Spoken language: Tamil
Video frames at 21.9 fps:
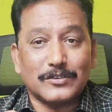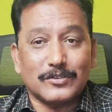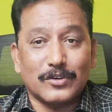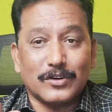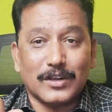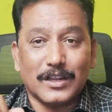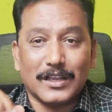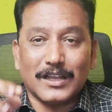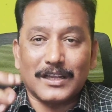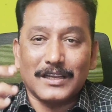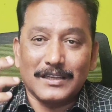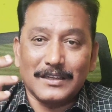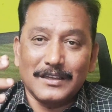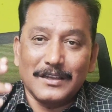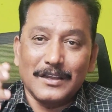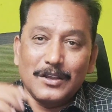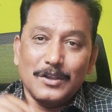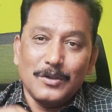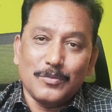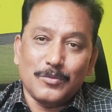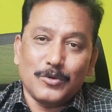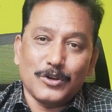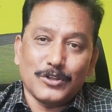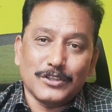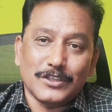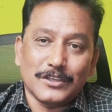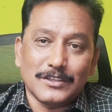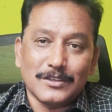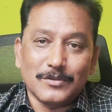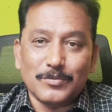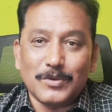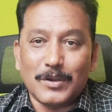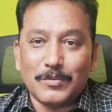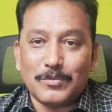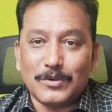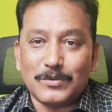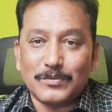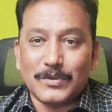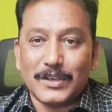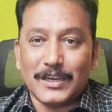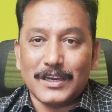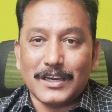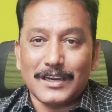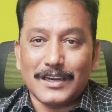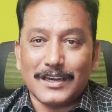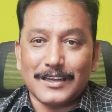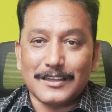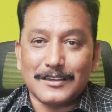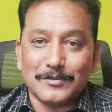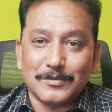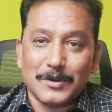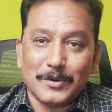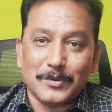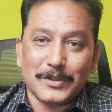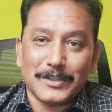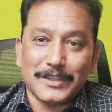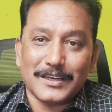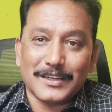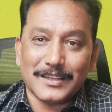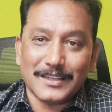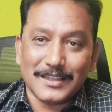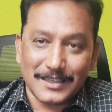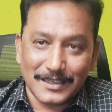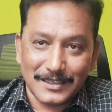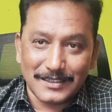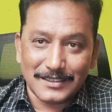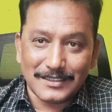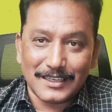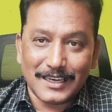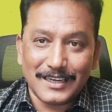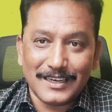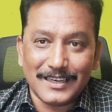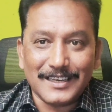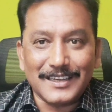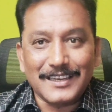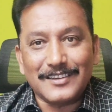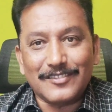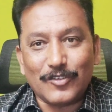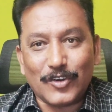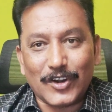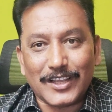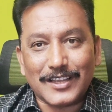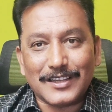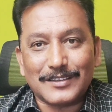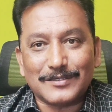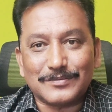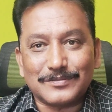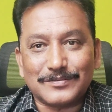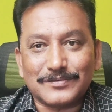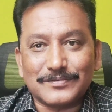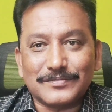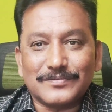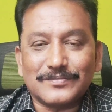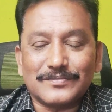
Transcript: மாதிரி சொல்கிறாங்க பொறுத்திருந்து பார்ப்போம் என்ன நடக்கும் அப்படிங்கிறத நன்றி வணக்கம்